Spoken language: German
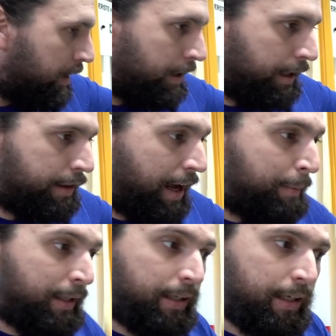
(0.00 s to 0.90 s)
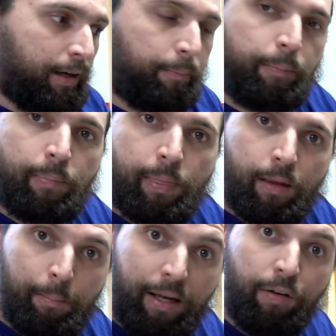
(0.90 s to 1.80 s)
Jetzt habe ich hier
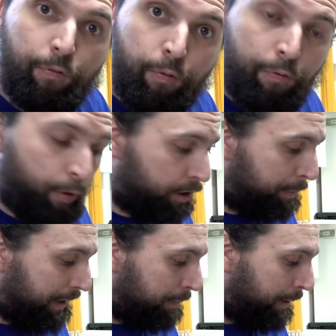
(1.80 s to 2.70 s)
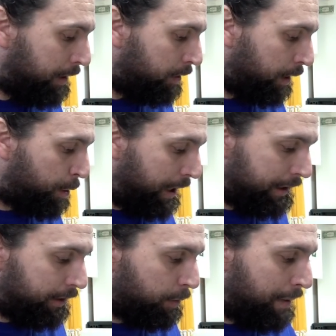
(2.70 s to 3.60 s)
meine 5 Volt Peak Peak und jetzt schalte
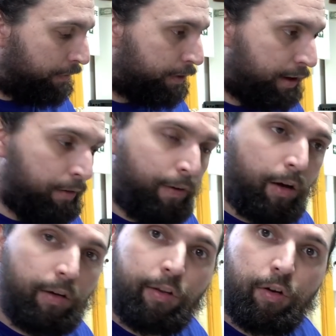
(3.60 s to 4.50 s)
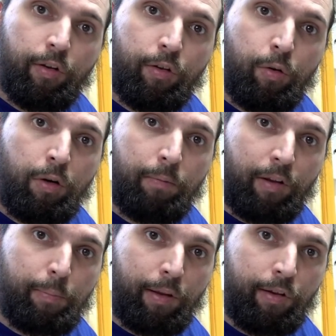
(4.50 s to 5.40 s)
ich um auf Zehnfach und jetzt könnt ihr gucken,
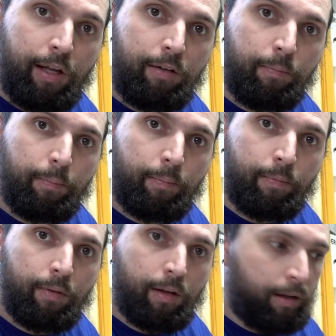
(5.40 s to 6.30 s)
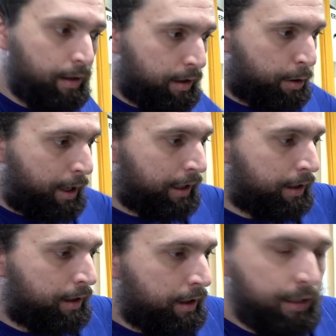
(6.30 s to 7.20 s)
was passiert
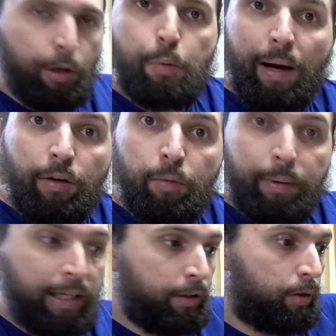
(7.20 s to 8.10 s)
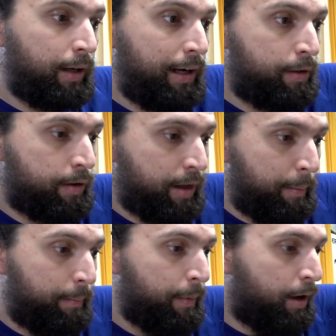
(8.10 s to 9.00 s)
zack, die Spannung bricht total
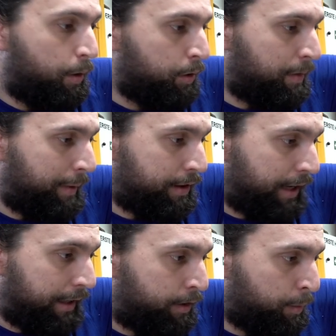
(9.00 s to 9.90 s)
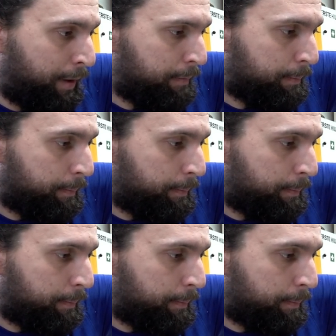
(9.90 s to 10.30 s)
zusammen. Und wenn wir jetzt reinzoomen,